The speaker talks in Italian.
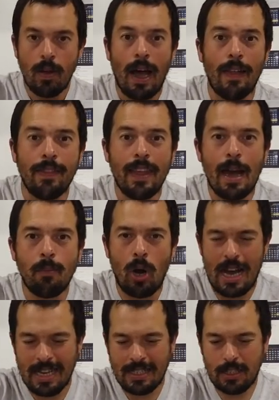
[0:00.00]
andiamo
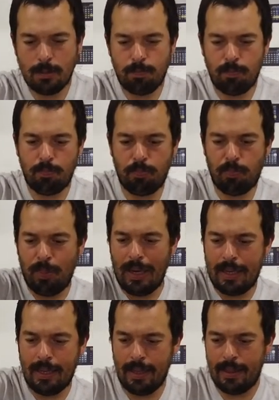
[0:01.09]
a spacchettarlo
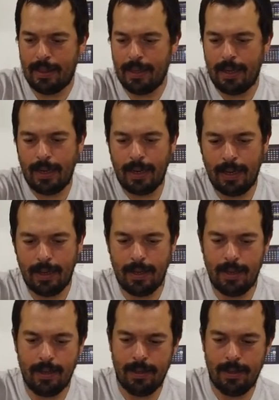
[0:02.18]
spacchettare